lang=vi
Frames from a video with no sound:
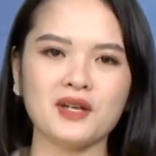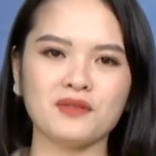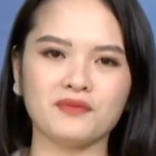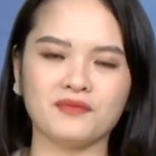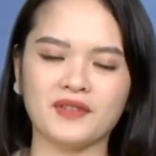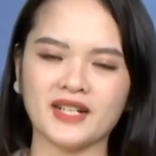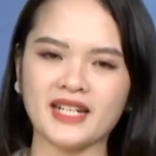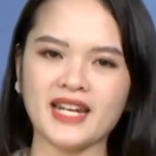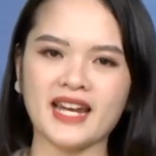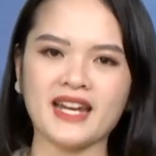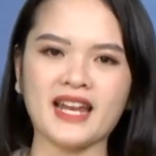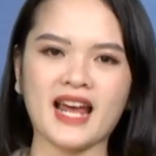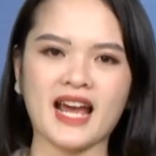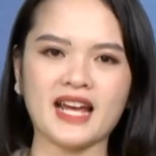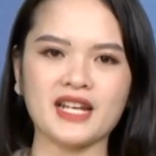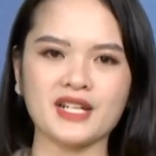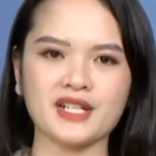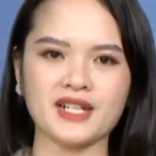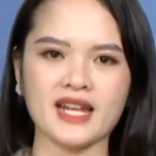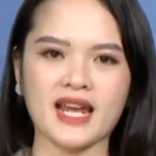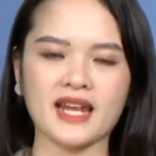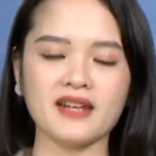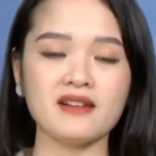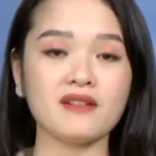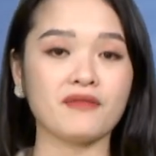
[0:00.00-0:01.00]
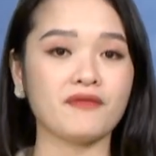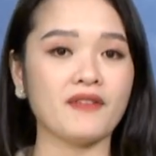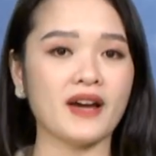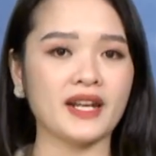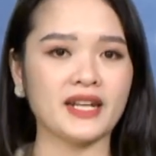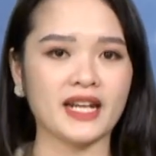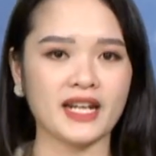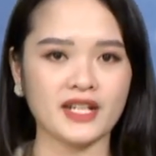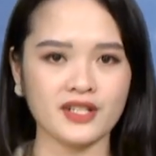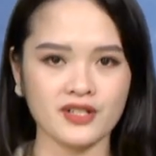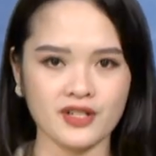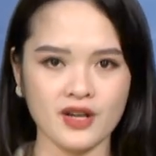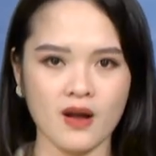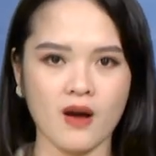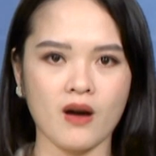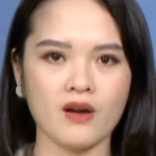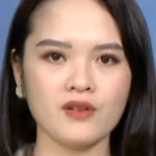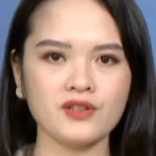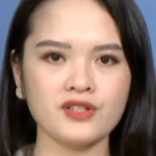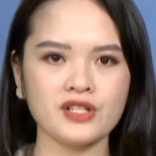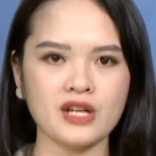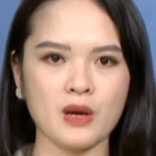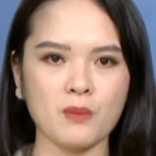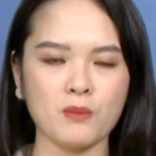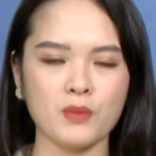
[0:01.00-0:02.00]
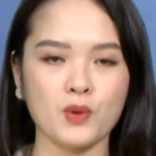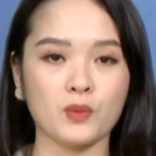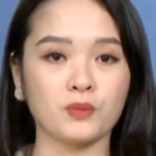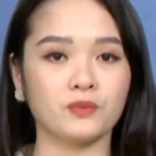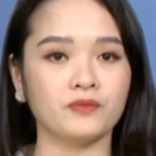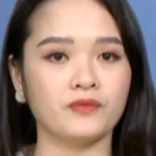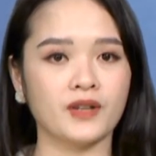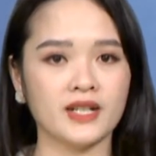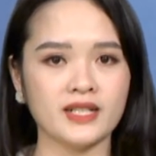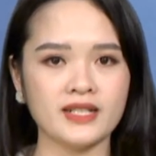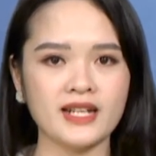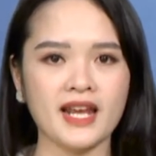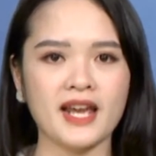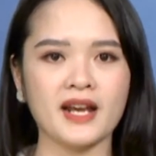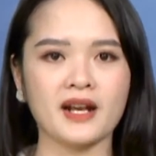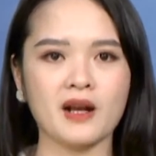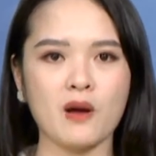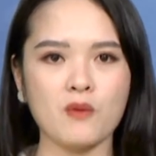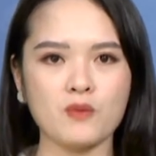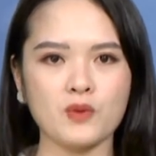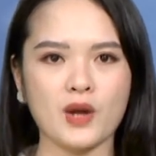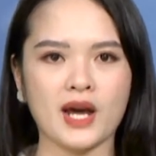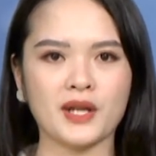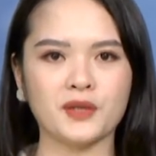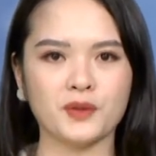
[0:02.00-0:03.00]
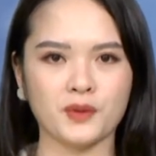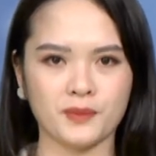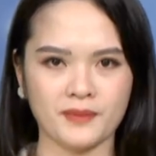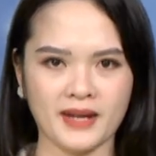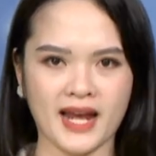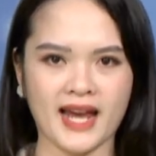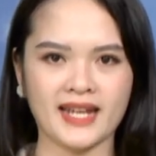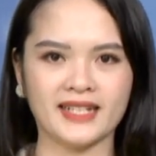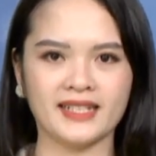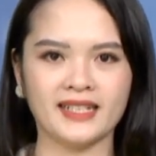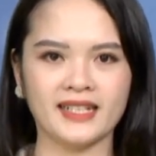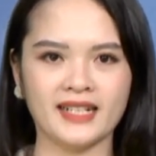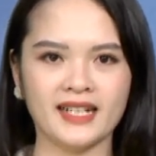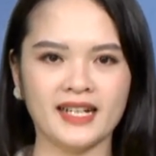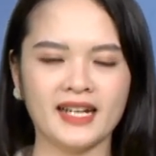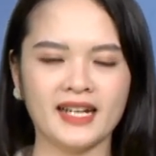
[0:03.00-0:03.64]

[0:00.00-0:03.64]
Vấn đề này sẽ được phản ánh rõ trong mục Vấn đề Công đoàn hôm nay.